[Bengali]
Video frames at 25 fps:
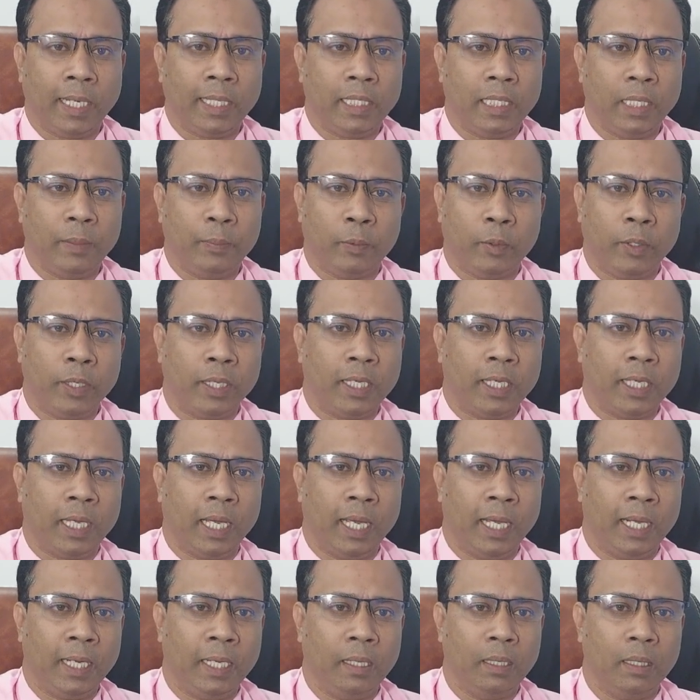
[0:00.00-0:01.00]
একটি
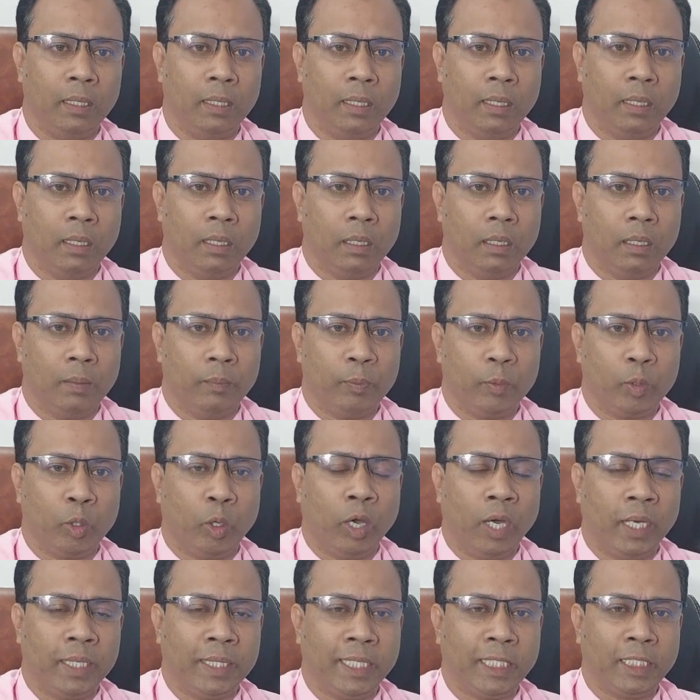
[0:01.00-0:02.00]
পরীক্ষায়
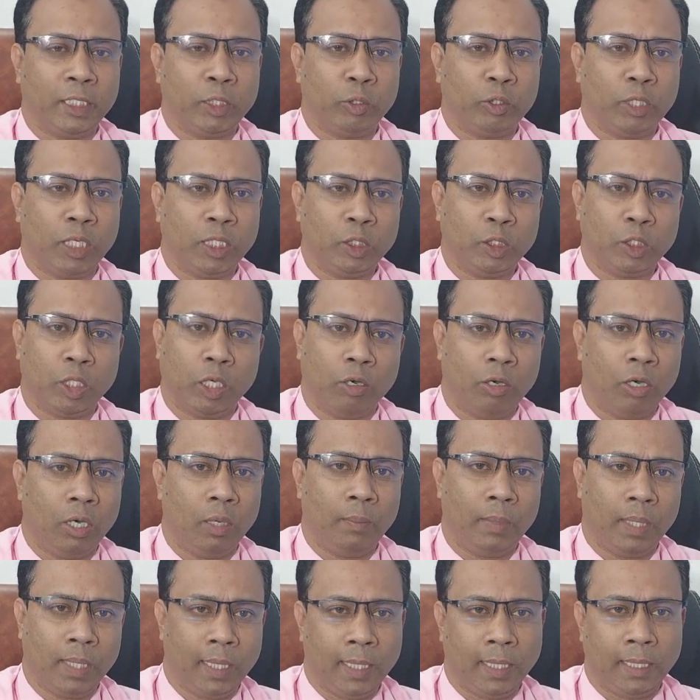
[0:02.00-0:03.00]
অকৃতকার্য
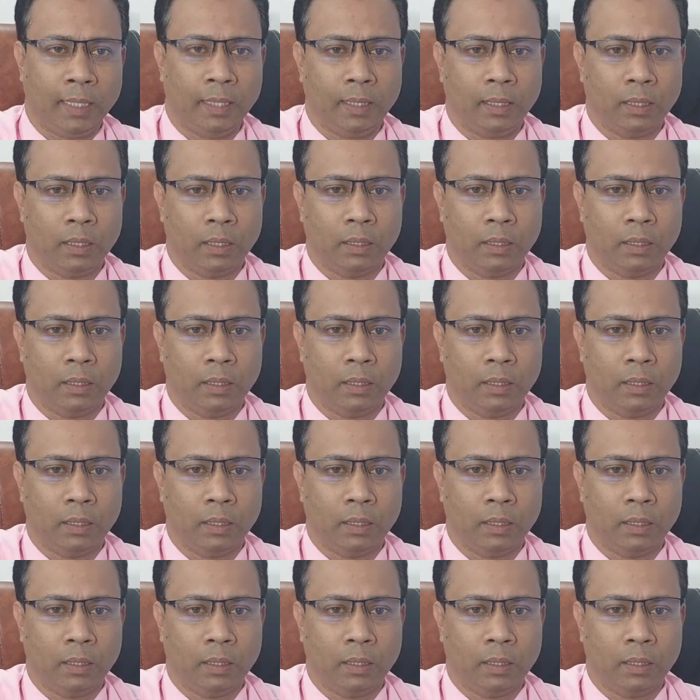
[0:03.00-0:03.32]
হওয়া মানেই